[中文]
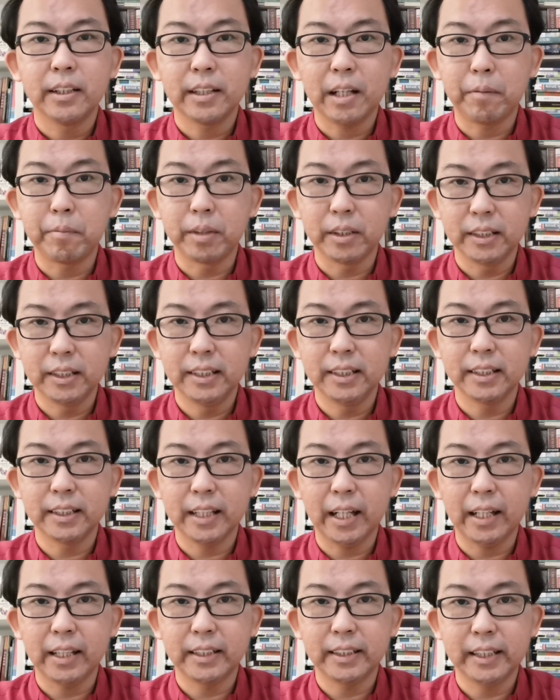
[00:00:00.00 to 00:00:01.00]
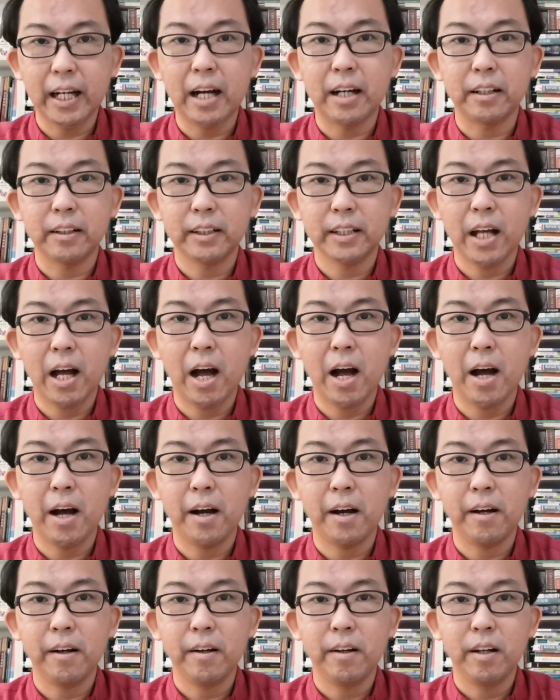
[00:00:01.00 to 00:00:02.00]
他们是在讲
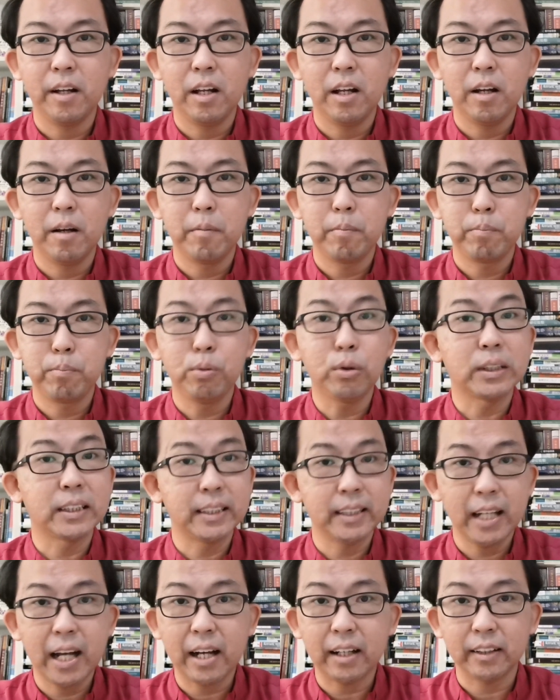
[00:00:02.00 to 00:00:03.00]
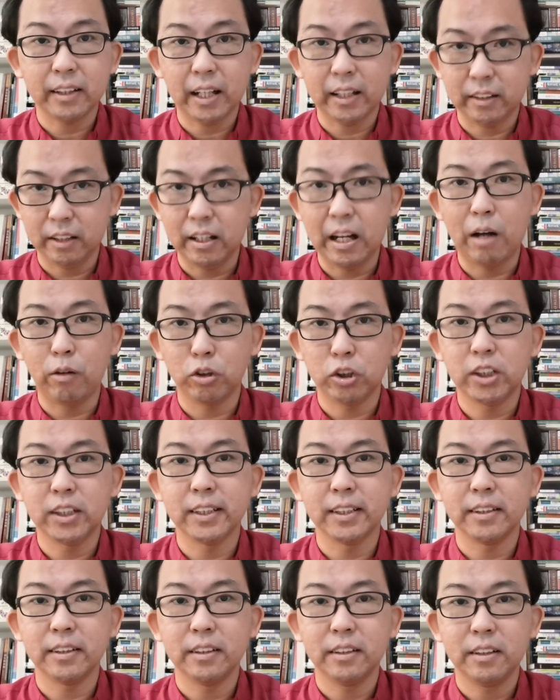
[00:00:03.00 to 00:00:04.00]
他不像他的老
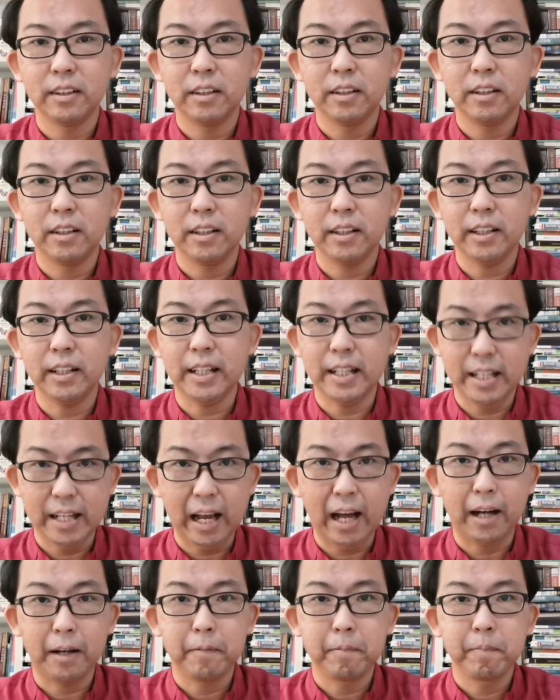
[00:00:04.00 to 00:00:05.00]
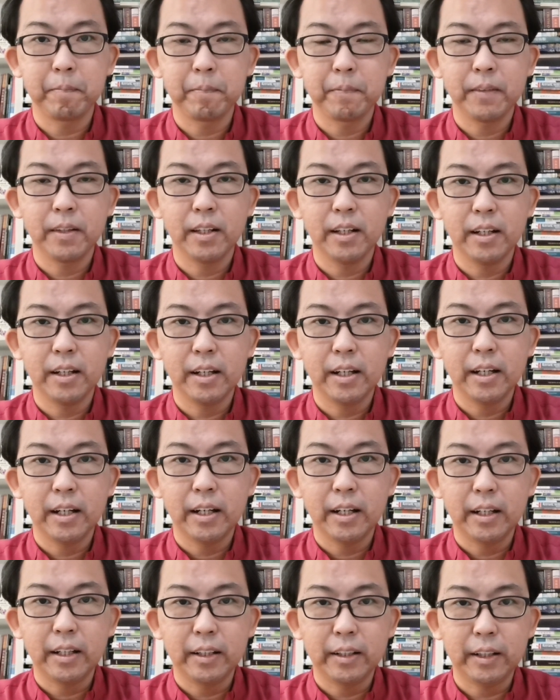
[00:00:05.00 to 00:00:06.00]
师伊利亚。
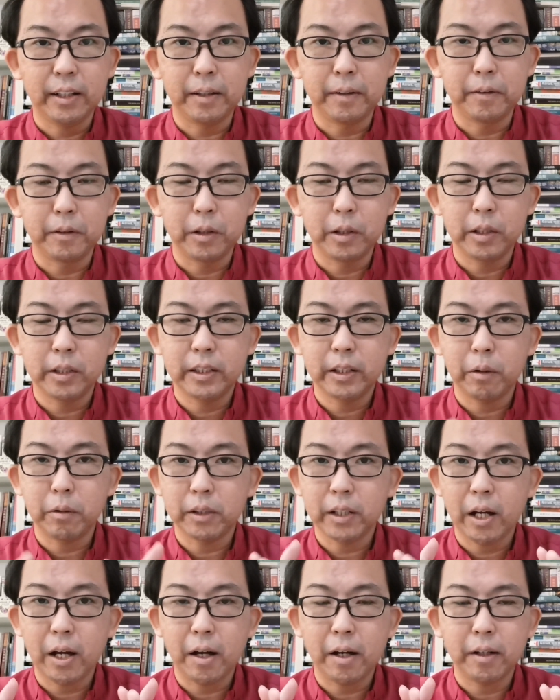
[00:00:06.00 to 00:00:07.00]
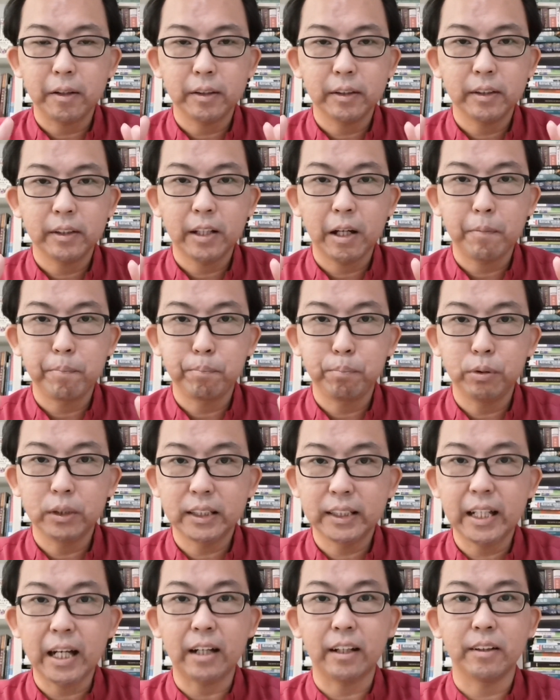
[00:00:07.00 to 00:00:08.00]
好，他他他不
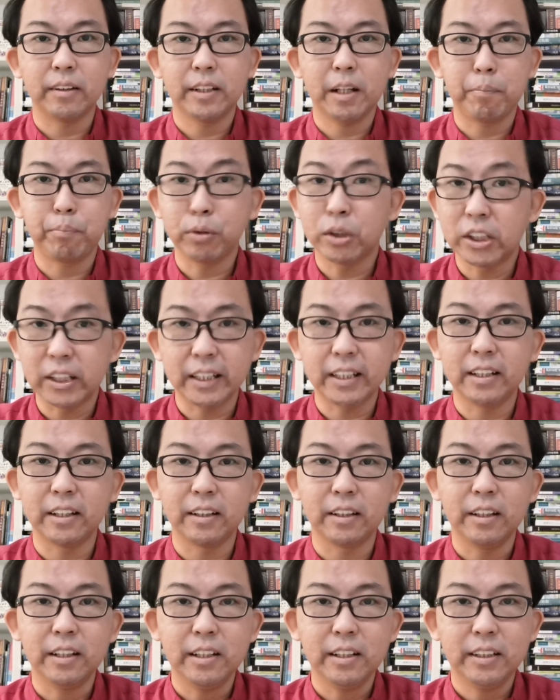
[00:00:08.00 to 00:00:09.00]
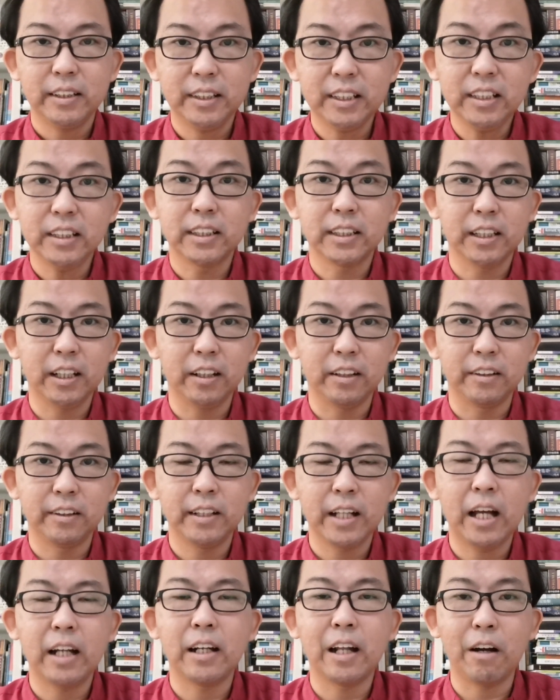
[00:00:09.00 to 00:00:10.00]
像，他不是一个继
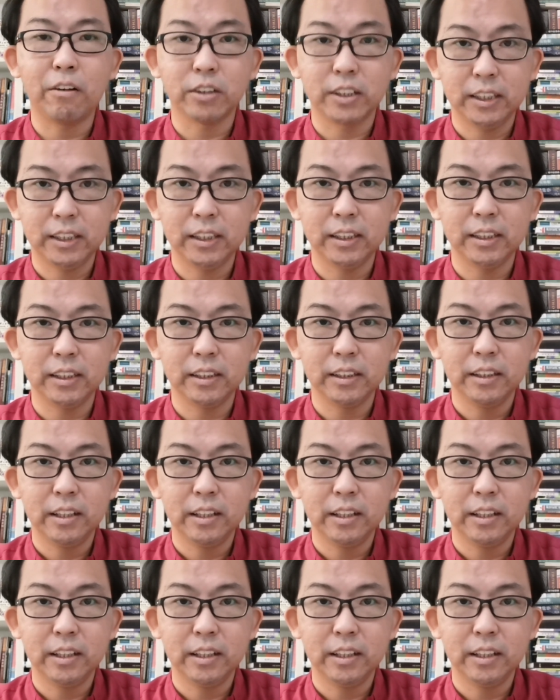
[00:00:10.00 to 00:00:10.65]
承他老师